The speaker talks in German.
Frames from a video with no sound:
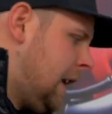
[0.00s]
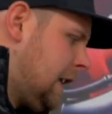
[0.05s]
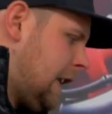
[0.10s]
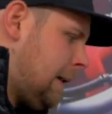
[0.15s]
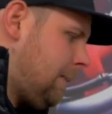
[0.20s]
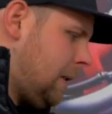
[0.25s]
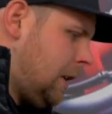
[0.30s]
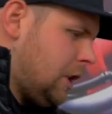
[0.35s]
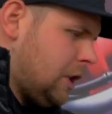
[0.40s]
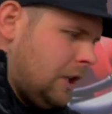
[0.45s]

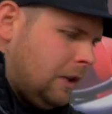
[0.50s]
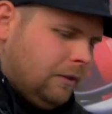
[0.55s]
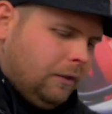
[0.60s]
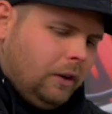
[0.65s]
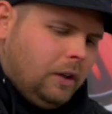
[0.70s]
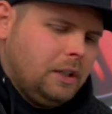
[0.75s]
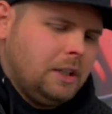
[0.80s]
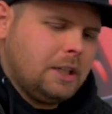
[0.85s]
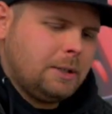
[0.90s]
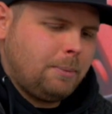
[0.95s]
Dabei entsteht
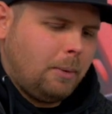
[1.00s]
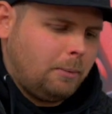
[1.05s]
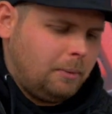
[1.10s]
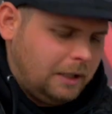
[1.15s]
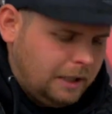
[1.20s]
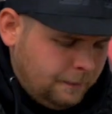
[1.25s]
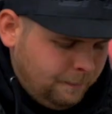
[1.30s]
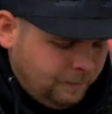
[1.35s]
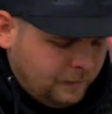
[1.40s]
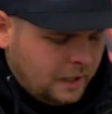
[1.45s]
folgendes
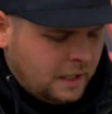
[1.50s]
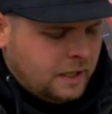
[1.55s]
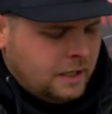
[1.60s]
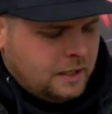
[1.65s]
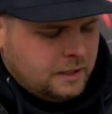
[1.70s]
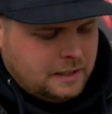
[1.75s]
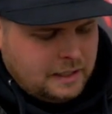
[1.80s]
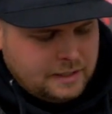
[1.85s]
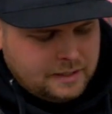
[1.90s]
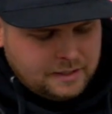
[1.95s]
Problem,
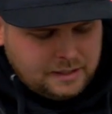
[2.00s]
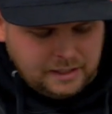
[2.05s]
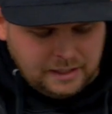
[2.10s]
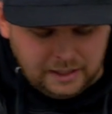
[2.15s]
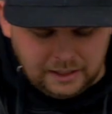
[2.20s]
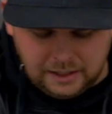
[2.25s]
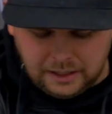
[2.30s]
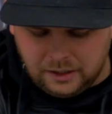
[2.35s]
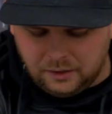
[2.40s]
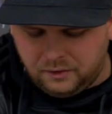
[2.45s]
dass
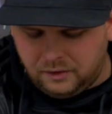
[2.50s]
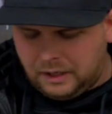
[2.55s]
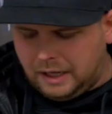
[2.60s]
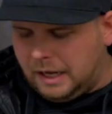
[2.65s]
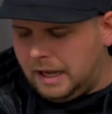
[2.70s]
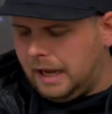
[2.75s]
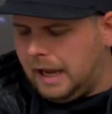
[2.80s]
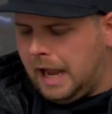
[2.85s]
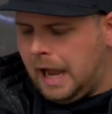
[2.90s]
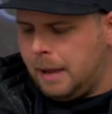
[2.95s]
die
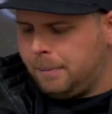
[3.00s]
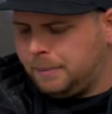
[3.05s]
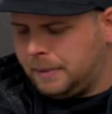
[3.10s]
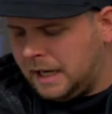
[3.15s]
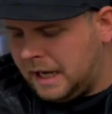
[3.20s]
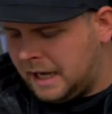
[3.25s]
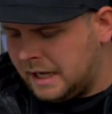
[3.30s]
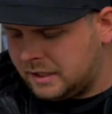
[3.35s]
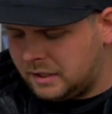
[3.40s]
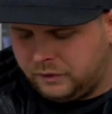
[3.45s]

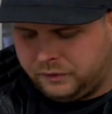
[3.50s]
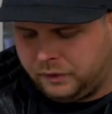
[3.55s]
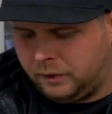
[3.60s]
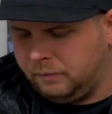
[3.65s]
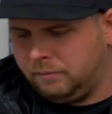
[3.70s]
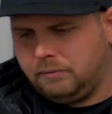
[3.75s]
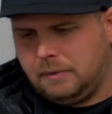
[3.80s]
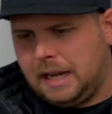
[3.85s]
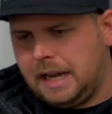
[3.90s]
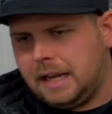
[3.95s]
Abgase
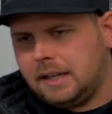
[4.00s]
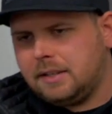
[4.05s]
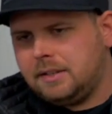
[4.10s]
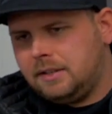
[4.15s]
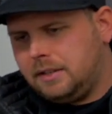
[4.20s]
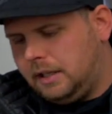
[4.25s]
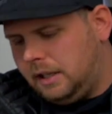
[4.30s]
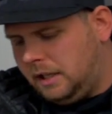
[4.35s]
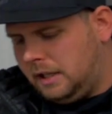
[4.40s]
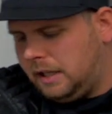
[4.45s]
vom ersten
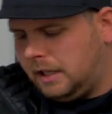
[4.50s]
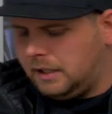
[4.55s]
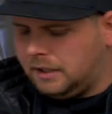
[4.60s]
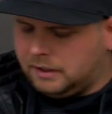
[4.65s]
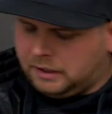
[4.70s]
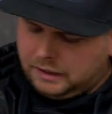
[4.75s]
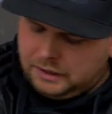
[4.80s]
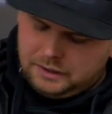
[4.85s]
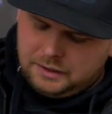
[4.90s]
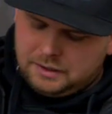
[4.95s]
Zylinder den
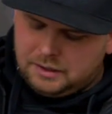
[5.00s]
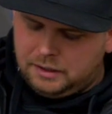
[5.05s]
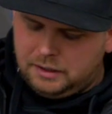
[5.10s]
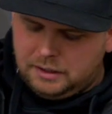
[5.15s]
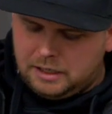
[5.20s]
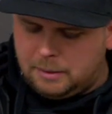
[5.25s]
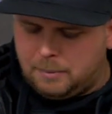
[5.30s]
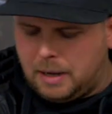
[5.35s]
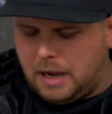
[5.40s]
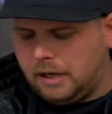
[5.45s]
dritten
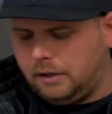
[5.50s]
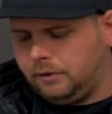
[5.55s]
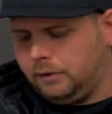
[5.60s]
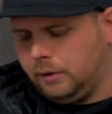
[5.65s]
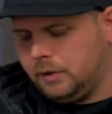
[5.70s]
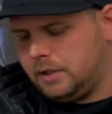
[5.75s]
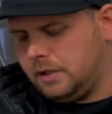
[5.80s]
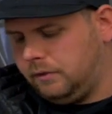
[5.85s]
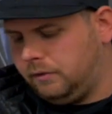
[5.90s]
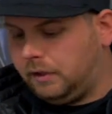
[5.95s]
Zylinder
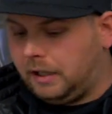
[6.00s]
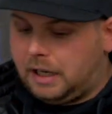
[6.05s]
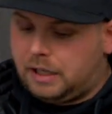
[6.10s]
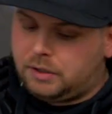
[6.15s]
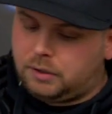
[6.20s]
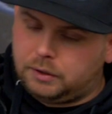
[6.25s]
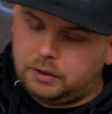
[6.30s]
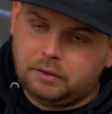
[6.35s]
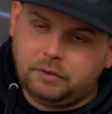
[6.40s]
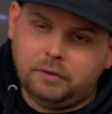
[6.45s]
beeinflussen,
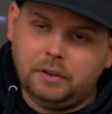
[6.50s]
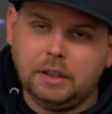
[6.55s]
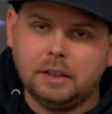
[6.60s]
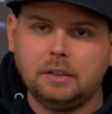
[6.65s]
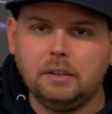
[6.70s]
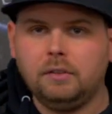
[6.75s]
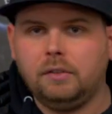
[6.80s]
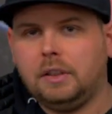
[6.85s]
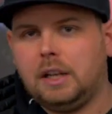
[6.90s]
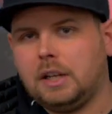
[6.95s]
vielleicht auch den
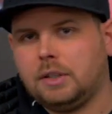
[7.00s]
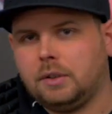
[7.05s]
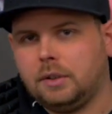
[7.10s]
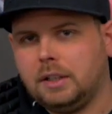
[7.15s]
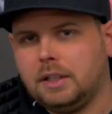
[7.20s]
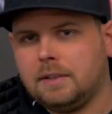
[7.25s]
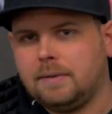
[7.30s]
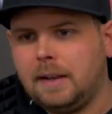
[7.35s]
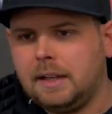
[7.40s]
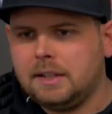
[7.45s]
vierten, vielleicht auch
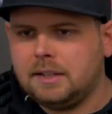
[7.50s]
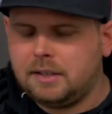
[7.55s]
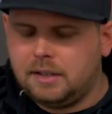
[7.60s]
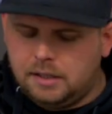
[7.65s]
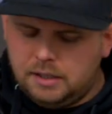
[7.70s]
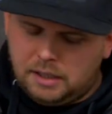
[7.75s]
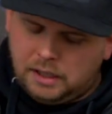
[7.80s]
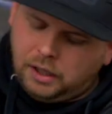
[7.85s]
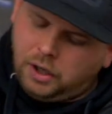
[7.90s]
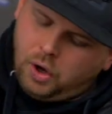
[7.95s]
den zweiten
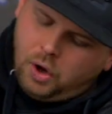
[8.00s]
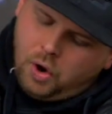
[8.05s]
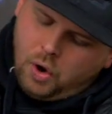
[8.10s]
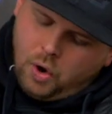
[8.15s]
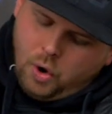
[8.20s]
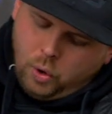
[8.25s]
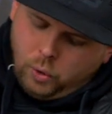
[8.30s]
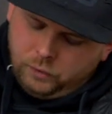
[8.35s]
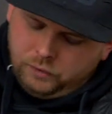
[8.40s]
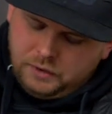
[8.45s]
Zylinder
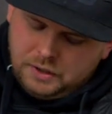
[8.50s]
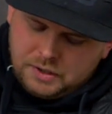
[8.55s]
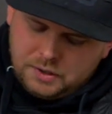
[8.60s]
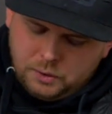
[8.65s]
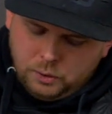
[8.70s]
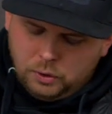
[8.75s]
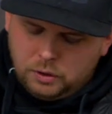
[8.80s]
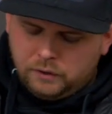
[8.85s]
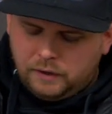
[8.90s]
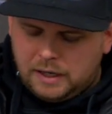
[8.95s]
und wir
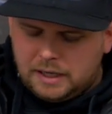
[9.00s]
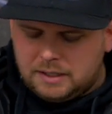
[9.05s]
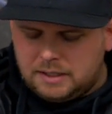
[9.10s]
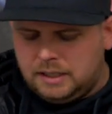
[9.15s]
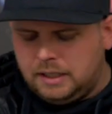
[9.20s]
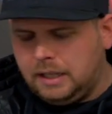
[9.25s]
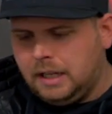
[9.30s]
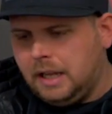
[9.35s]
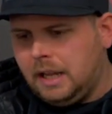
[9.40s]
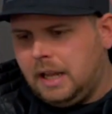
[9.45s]
so
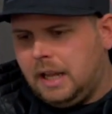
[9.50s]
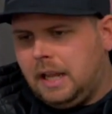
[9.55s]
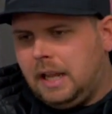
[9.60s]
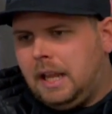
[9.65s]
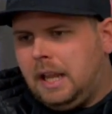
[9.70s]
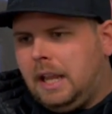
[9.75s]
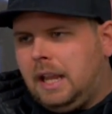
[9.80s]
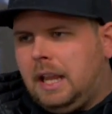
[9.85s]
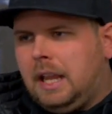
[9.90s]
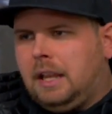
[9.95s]
quasi
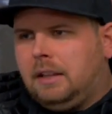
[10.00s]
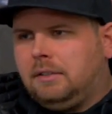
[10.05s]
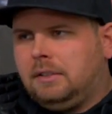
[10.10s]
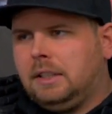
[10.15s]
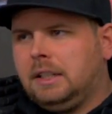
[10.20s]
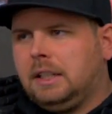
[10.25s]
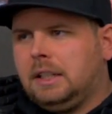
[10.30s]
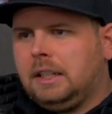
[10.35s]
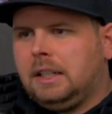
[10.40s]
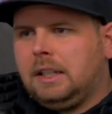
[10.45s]

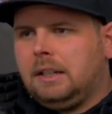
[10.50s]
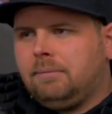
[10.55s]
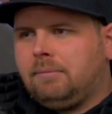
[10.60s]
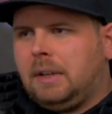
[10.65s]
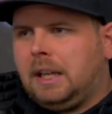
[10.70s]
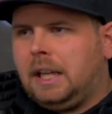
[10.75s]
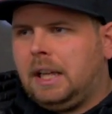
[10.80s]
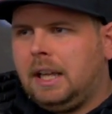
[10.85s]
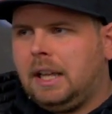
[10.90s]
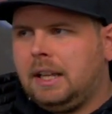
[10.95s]
eine
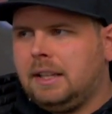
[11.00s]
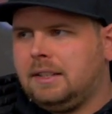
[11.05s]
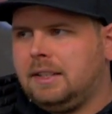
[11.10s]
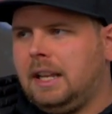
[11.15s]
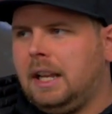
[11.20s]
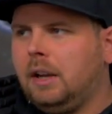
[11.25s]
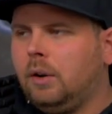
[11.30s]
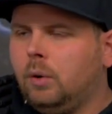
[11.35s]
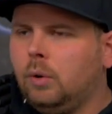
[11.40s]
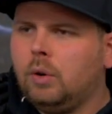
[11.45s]

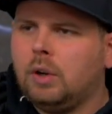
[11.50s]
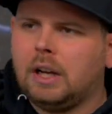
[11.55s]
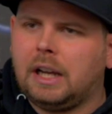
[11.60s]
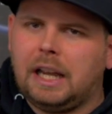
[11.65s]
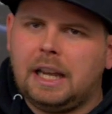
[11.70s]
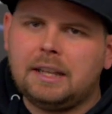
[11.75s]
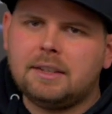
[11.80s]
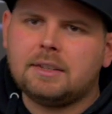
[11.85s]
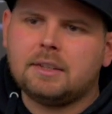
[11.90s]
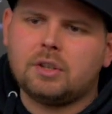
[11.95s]
sehr hohe
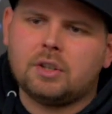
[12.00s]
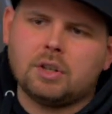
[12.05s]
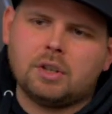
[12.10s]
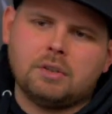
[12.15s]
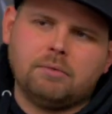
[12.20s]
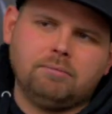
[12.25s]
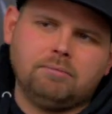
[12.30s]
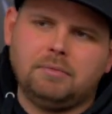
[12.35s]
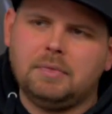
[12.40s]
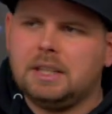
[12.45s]
Rest
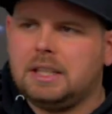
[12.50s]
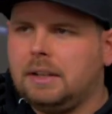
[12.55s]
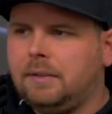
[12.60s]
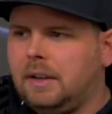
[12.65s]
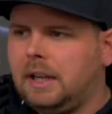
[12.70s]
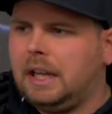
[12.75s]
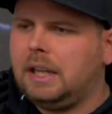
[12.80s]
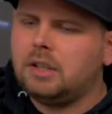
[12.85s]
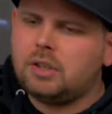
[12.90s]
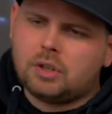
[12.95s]
ich sag
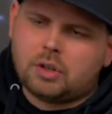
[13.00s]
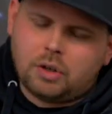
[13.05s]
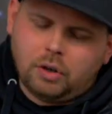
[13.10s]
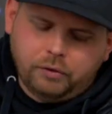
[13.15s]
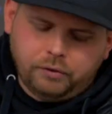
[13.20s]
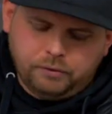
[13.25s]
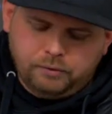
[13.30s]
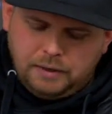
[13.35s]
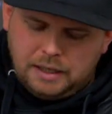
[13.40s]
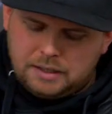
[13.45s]
mal,
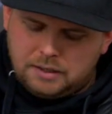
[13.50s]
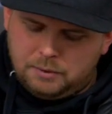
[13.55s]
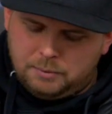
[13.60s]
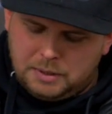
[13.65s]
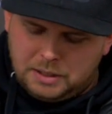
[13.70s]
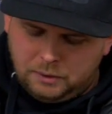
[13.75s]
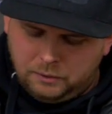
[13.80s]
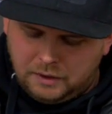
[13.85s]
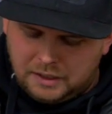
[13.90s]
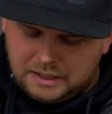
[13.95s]
Reststoffmasse
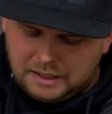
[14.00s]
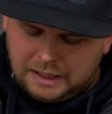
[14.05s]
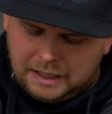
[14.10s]
bzw.